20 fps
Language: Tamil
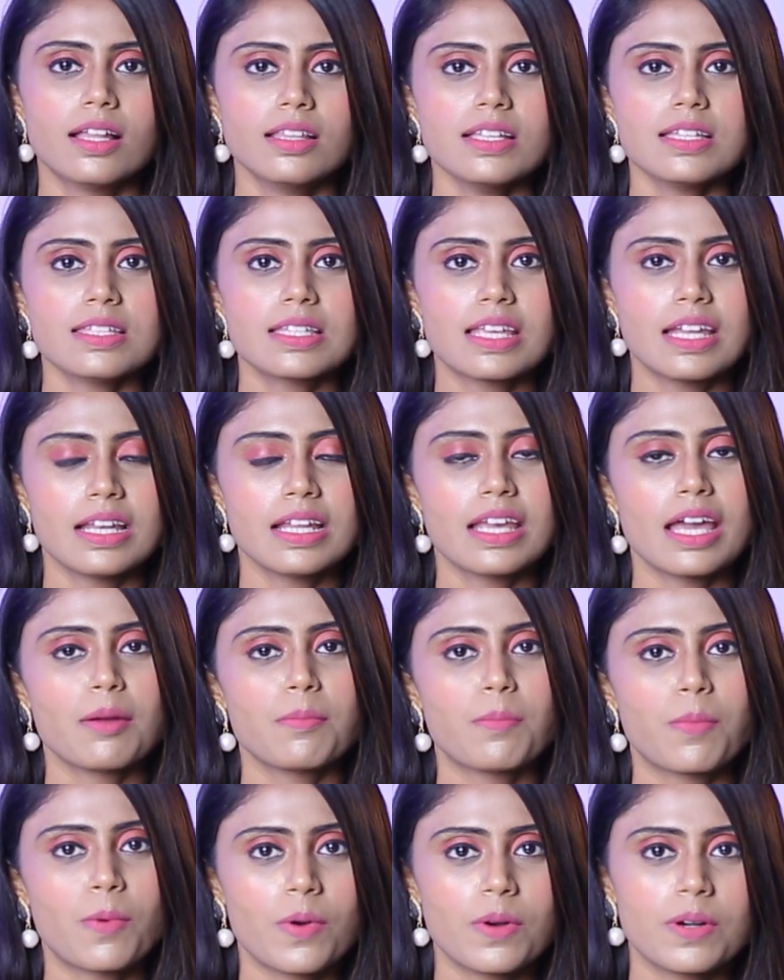அந்த ஸ்கின்
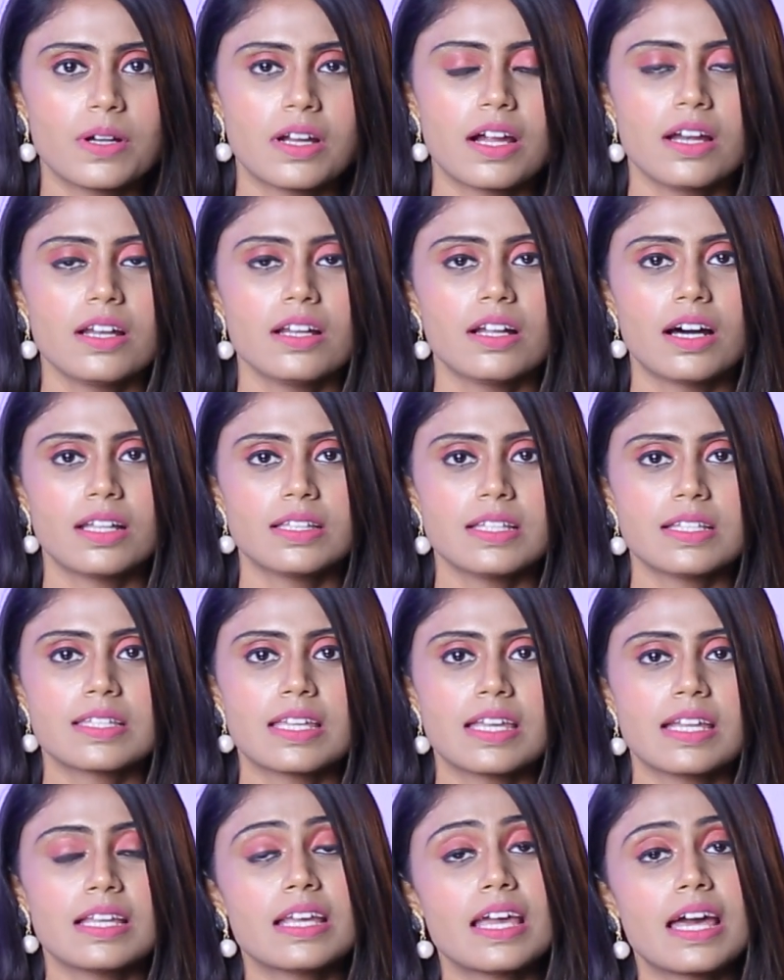கேர் பொருட்கள் அந்த
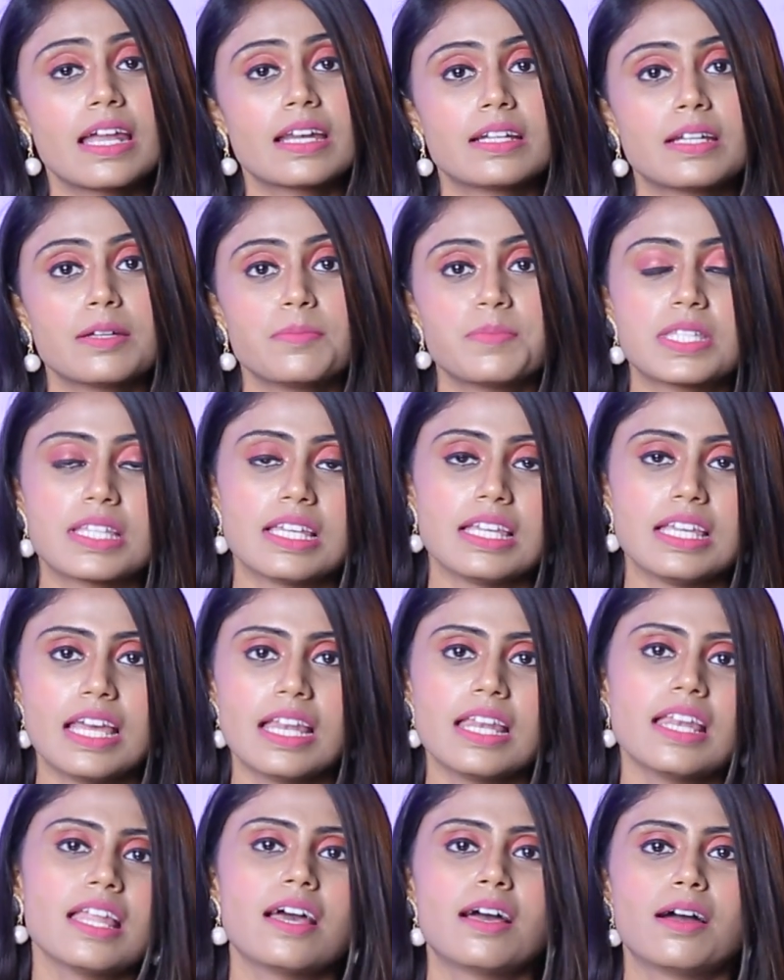ஸ்கின் கேர் டிப்ஸ்
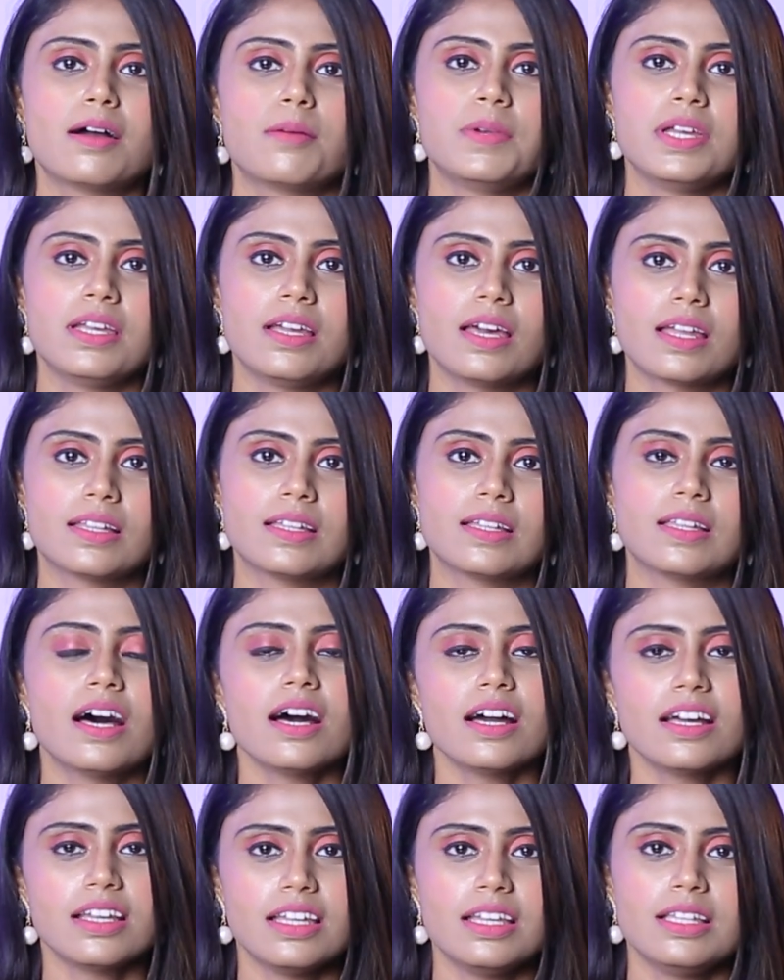என்ன அப்படிங்கிறது
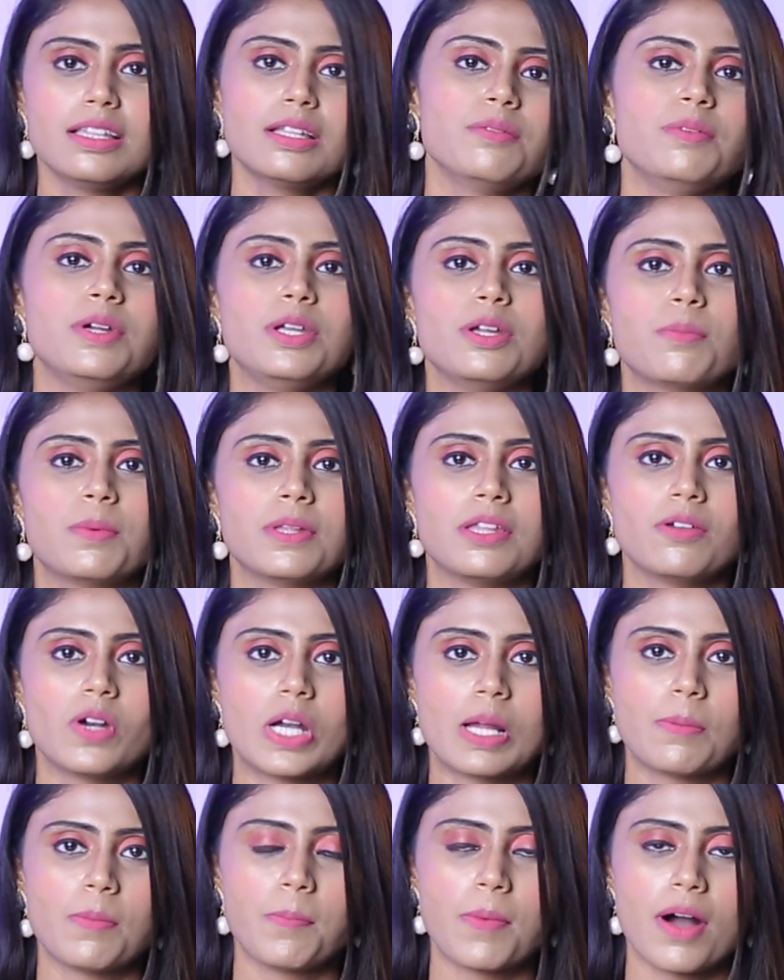தான் இந்த வீடியோ
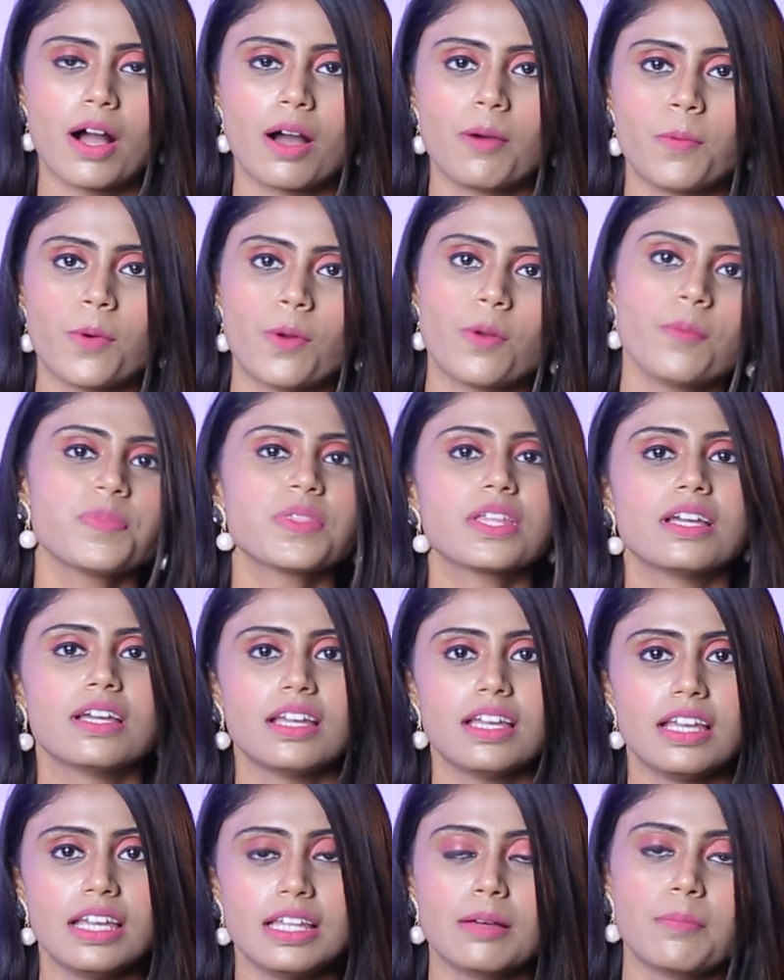பதிவில் நம்ம பார்க்க போகிறோம்
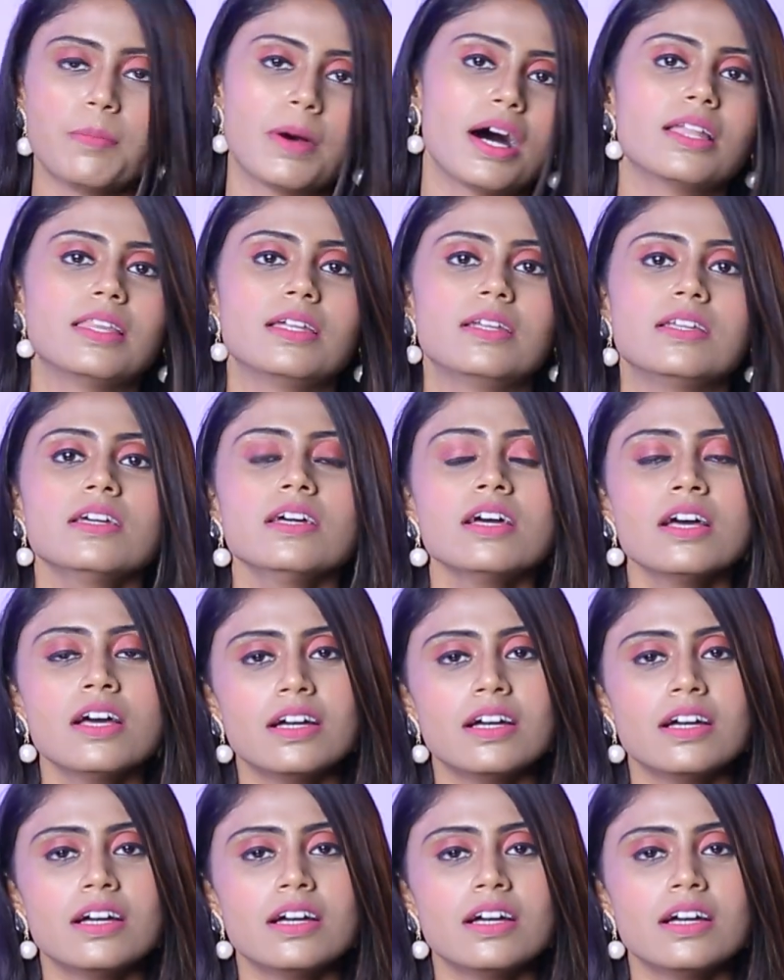இதை பார்த்துட்டு